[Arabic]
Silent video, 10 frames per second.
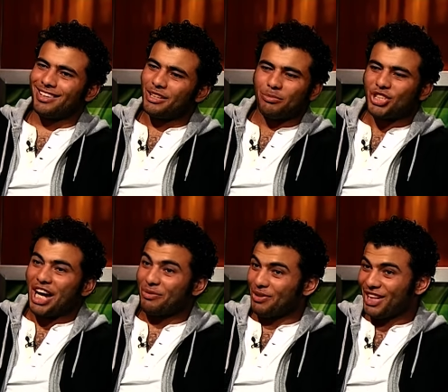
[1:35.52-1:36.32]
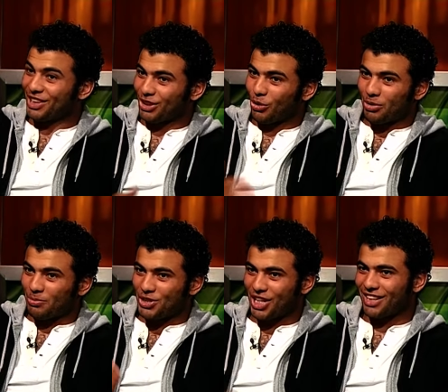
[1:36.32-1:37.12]
مش عارف ليه هي تطورت
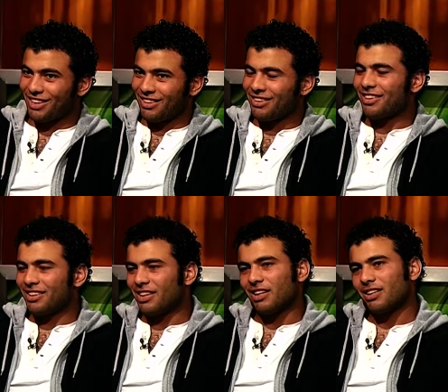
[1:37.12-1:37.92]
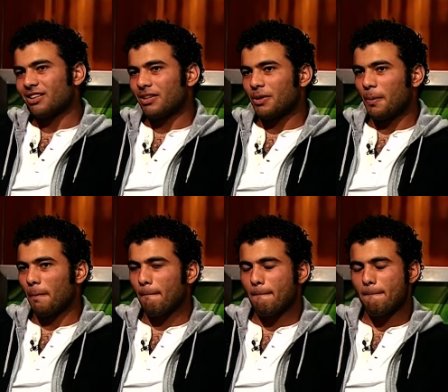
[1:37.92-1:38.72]
بالشكل ده اقول لك تطورت ليه